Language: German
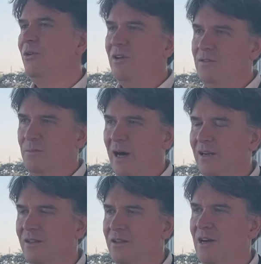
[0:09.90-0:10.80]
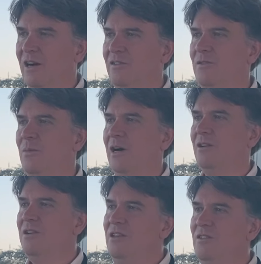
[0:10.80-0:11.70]
genau das mag dann der
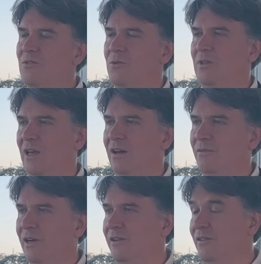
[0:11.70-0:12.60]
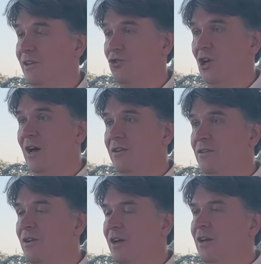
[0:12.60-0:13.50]
Aktienmarkt nicht so sehr, weil dieser
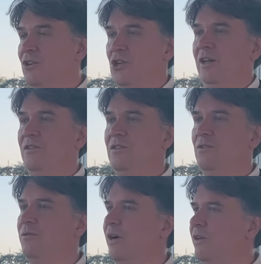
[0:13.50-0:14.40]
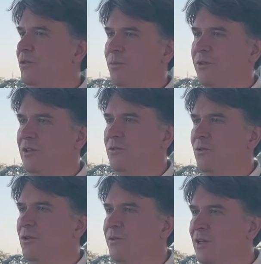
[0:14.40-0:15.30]
Schaden schlägt sich in Falten, Umsätzen